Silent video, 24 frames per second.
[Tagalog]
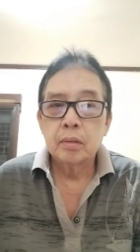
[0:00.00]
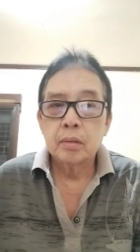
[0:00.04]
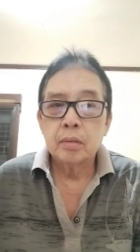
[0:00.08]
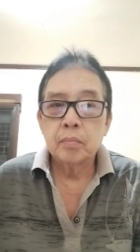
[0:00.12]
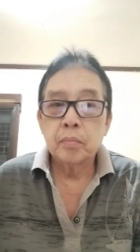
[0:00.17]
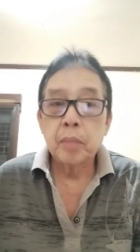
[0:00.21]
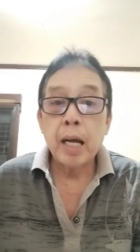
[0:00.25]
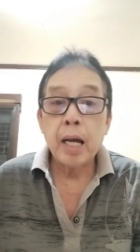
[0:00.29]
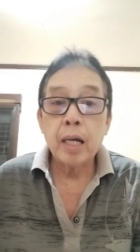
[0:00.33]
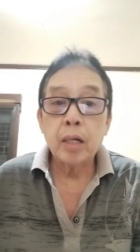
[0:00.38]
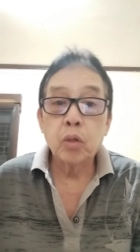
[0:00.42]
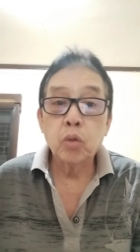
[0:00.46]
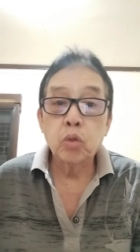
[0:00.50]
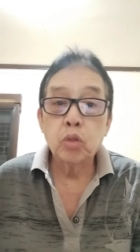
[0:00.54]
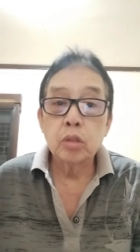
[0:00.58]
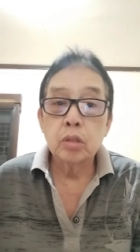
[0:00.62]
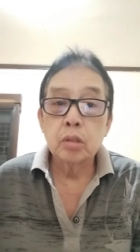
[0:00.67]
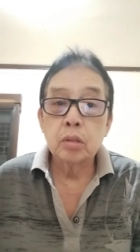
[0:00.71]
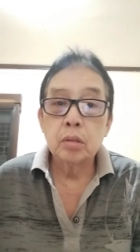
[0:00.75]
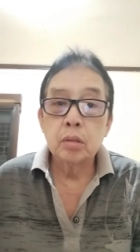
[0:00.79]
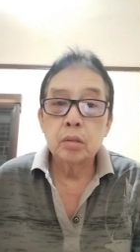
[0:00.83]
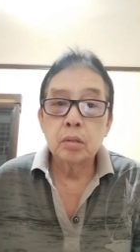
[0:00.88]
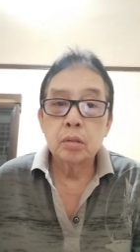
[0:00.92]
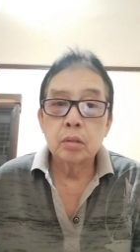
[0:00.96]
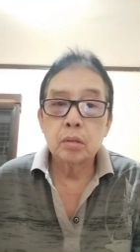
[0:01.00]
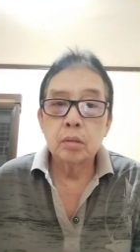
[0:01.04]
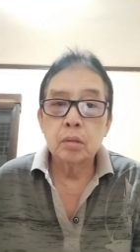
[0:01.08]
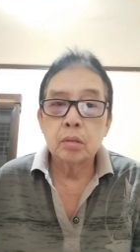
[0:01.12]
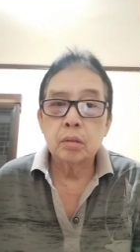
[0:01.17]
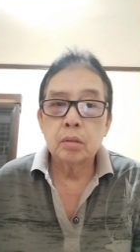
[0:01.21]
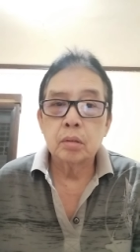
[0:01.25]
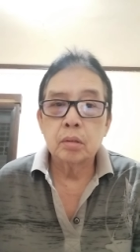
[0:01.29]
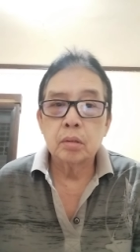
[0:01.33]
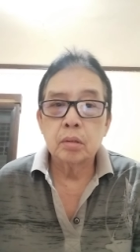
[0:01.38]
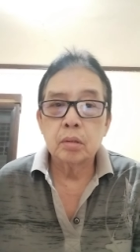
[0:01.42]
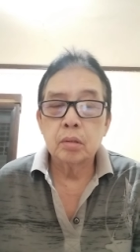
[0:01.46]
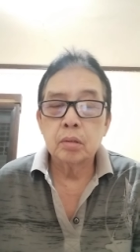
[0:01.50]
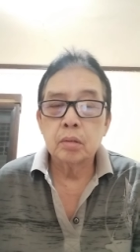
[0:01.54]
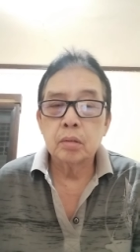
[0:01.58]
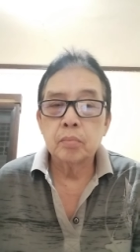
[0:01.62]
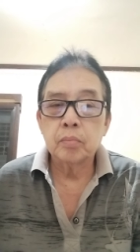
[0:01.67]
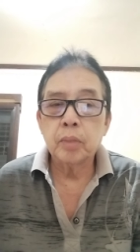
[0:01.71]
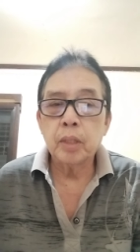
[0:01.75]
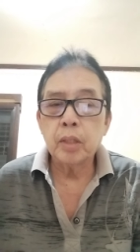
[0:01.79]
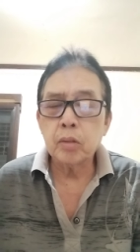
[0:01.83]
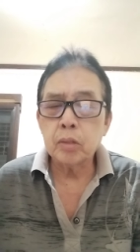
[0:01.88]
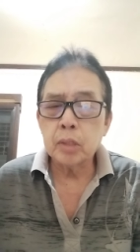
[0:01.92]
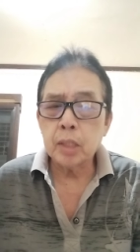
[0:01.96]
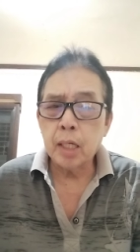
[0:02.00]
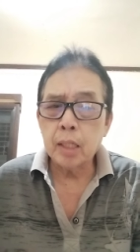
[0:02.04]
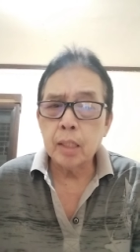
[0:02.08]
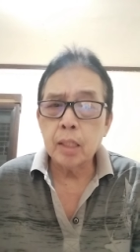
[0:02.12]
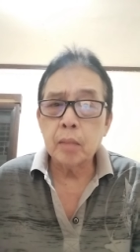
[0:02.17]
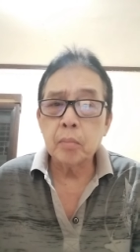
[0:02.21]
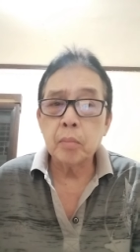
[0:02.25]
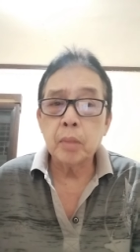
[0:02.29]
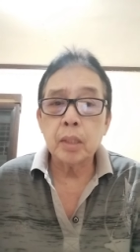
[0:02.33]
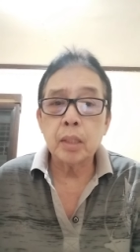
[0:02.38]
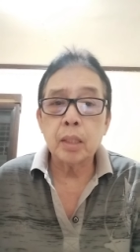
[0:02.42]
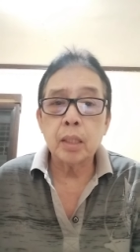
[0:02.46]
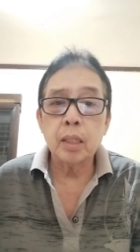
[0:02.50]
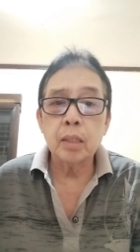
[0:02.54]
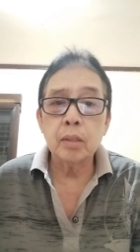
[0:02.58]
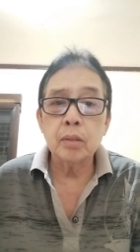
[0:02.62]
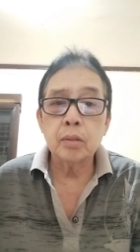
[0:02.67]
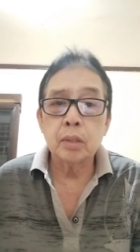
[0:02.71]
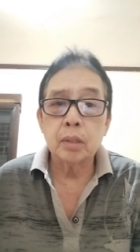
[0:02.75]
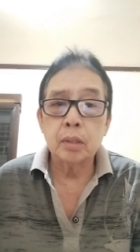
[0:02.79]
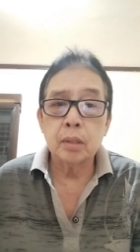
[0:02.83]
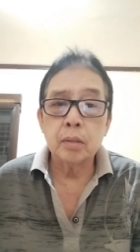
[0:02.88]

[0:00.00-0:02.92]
Pagod. Pero sana magkano, oh.